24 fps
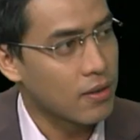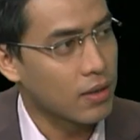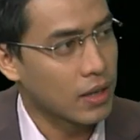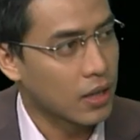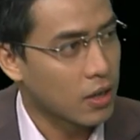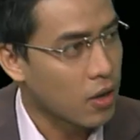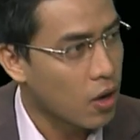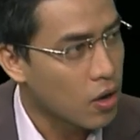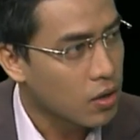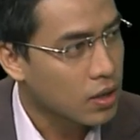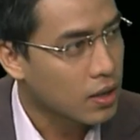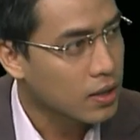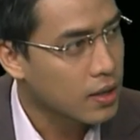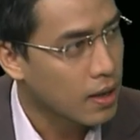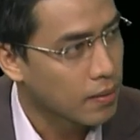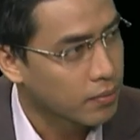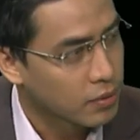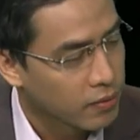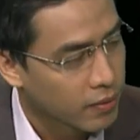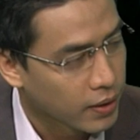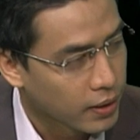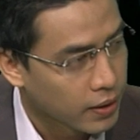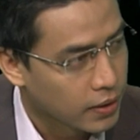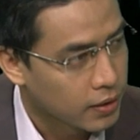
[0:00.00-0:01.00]
lại khó kết hợp
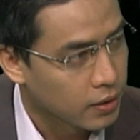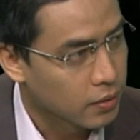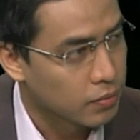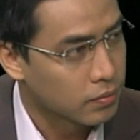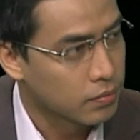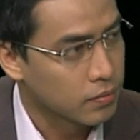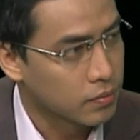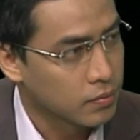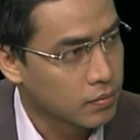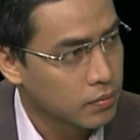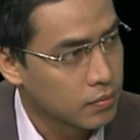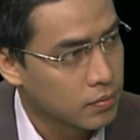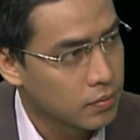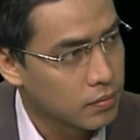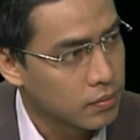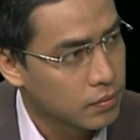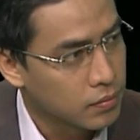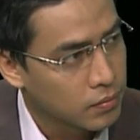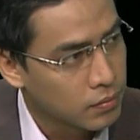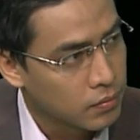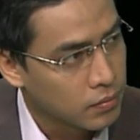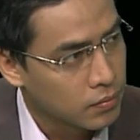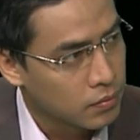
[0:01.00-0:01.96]
như vậy hay không? À, tiếc